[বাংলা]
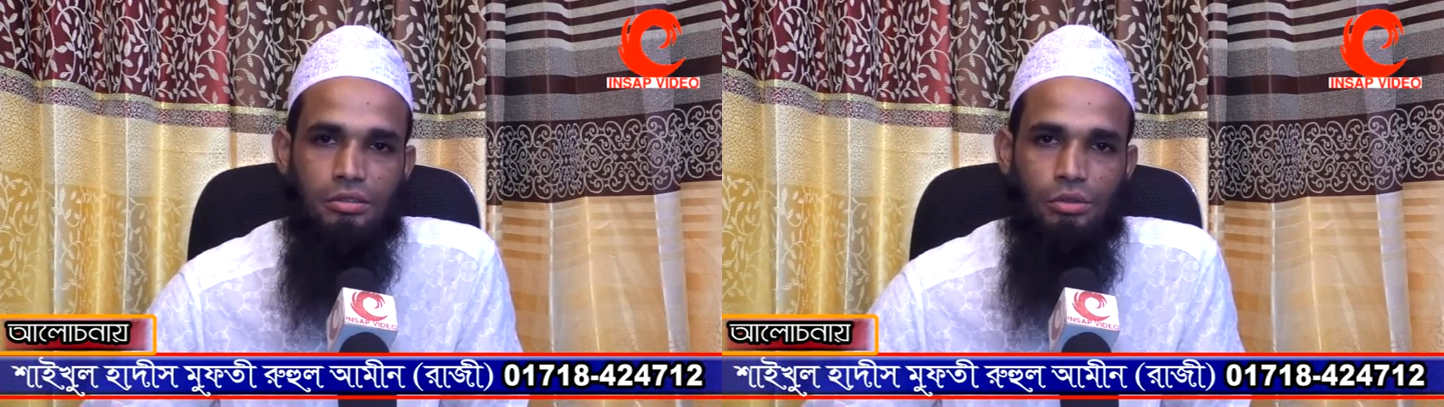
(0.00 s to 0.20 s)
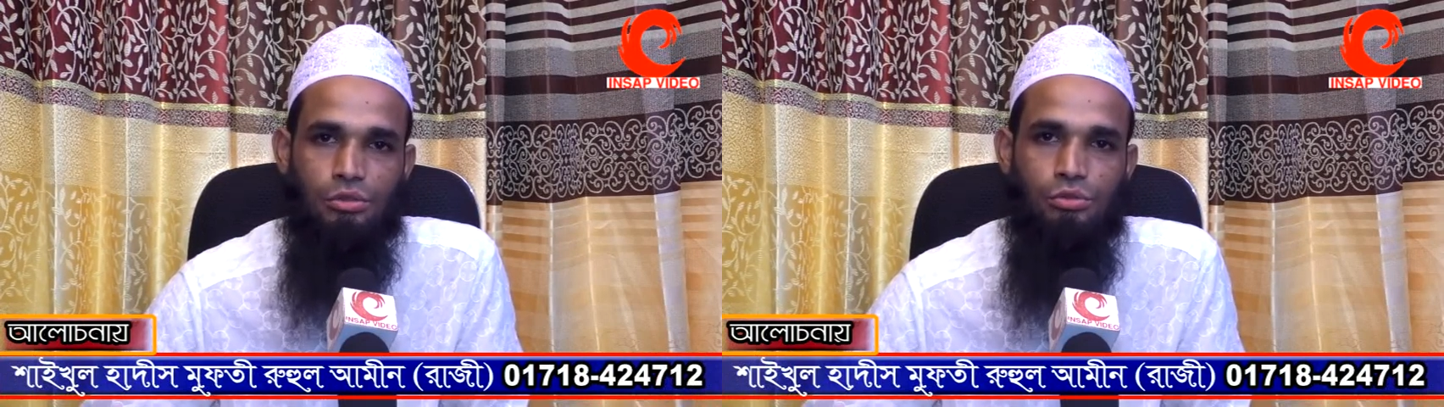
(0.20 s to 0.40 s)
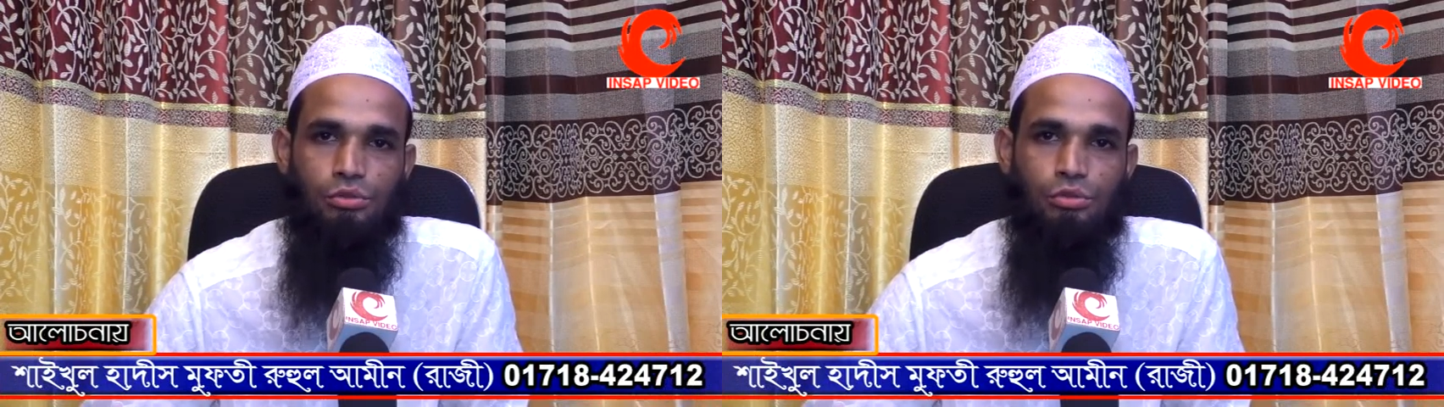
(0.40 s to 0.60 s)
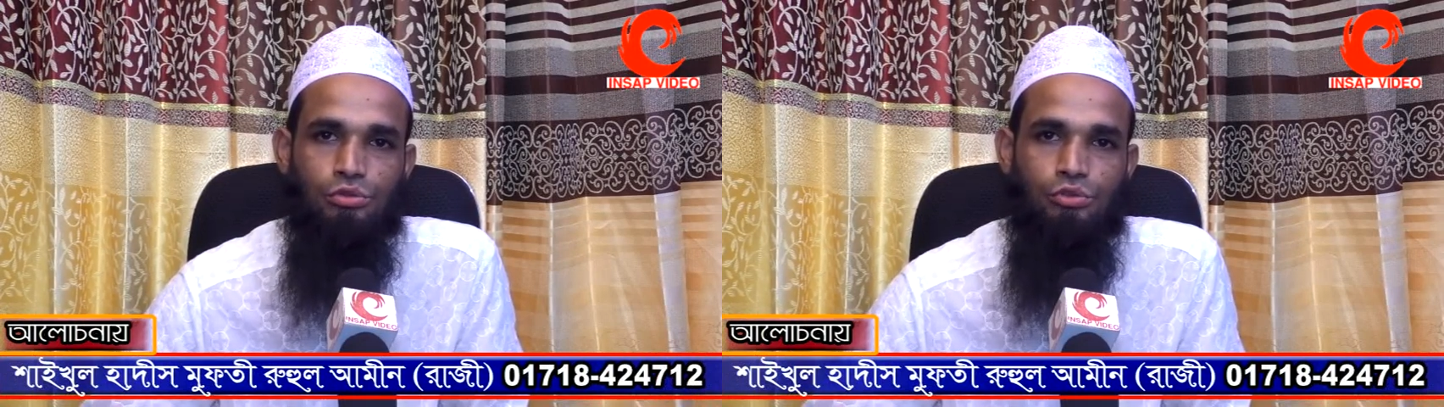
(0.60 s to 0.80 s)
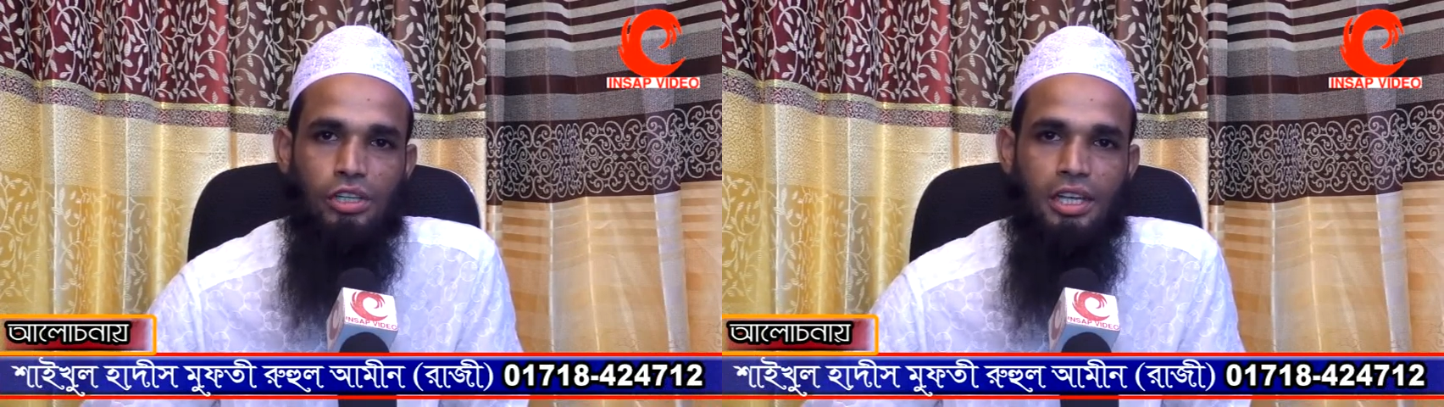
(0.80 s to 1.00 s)
ওয়াকুল্লু
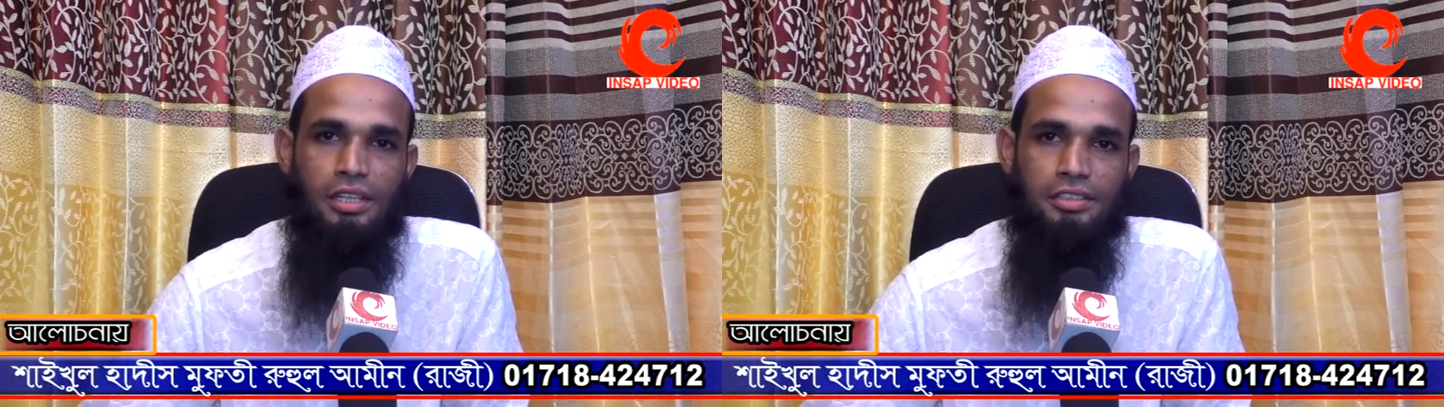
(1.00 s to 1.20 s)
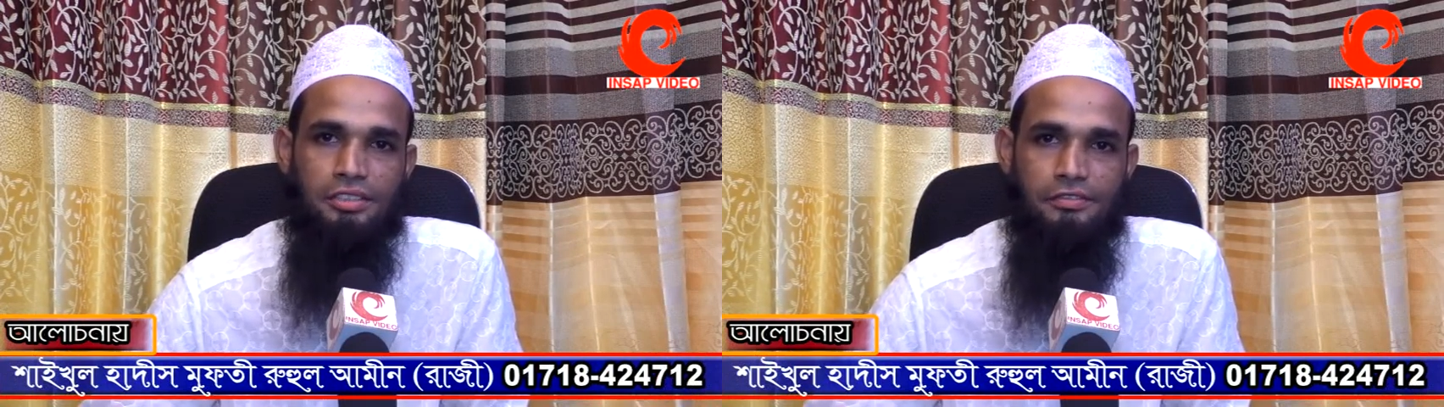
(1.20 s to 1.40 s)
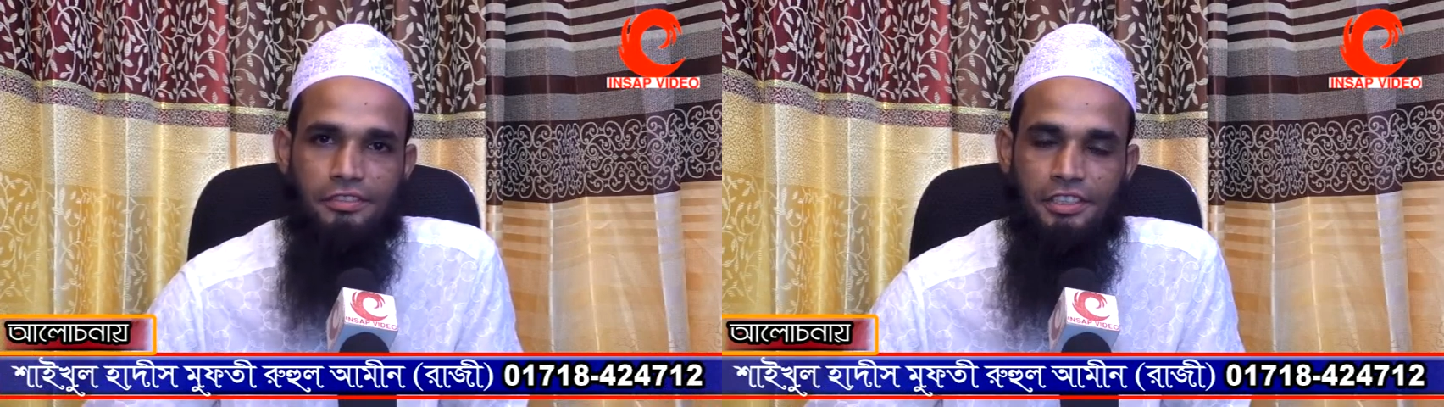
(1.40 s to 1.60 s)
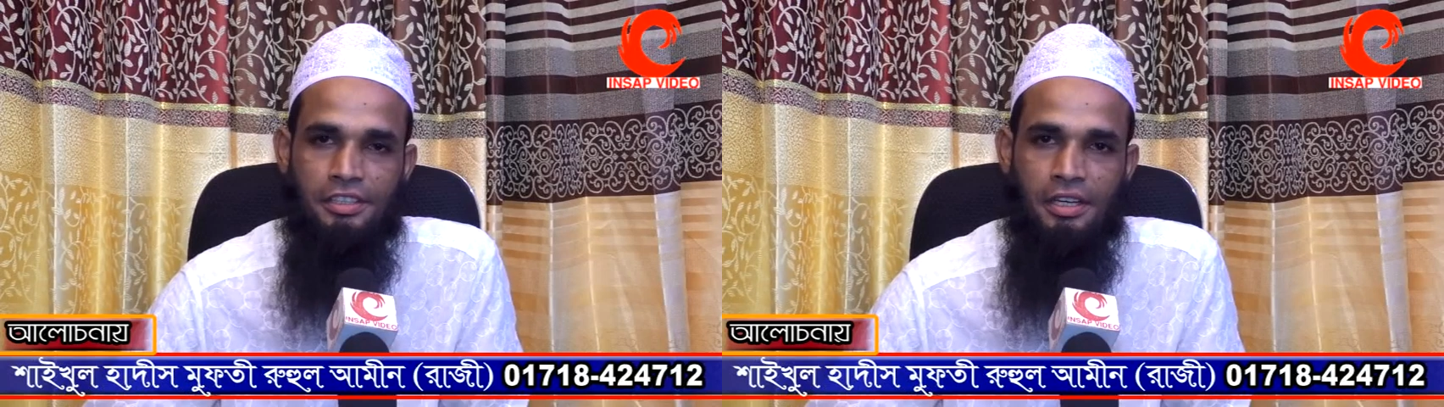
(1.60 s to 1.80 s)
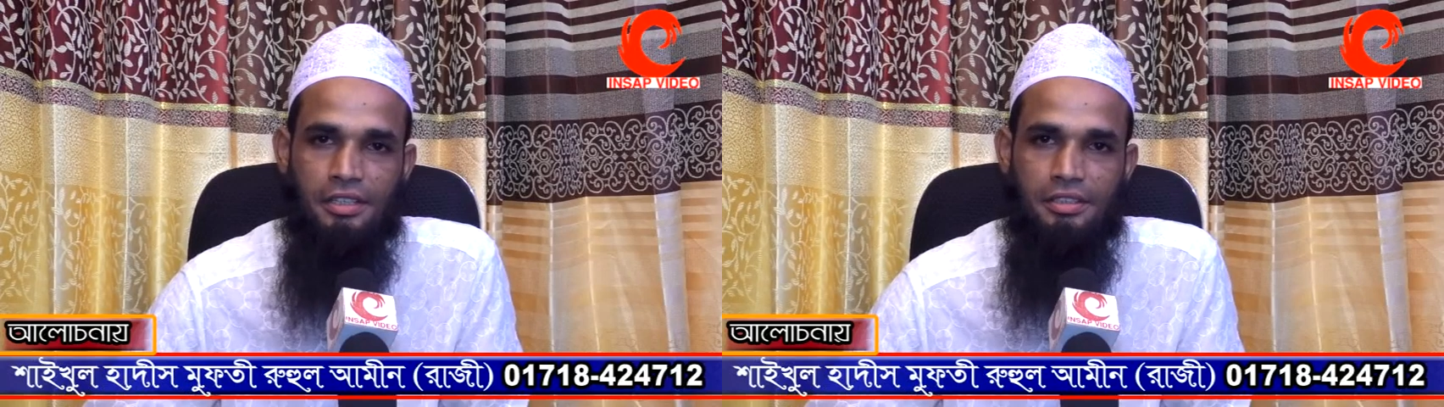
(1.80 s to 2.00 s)
দলালাতিন
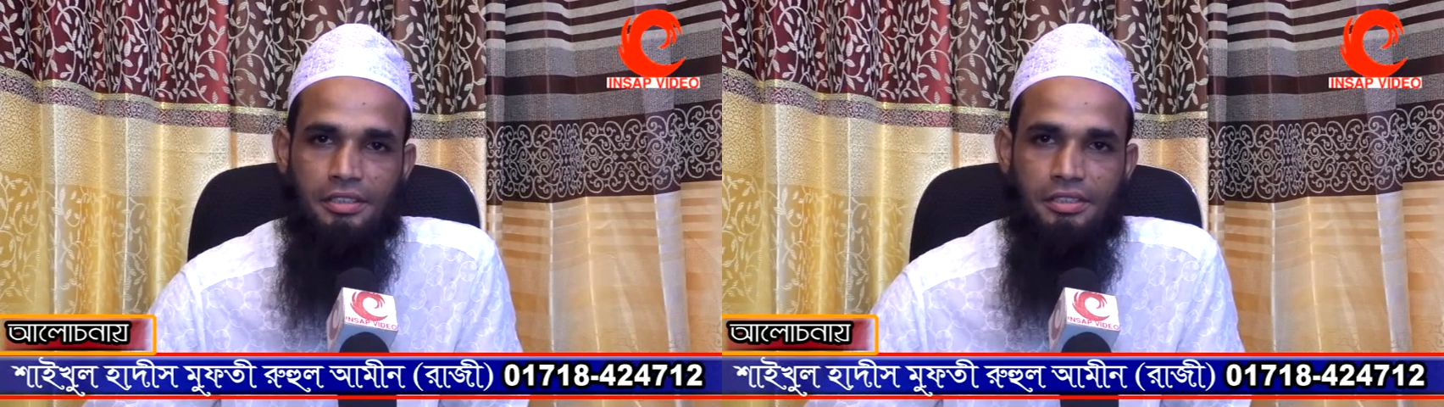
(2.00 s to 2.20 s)
ফিন্নার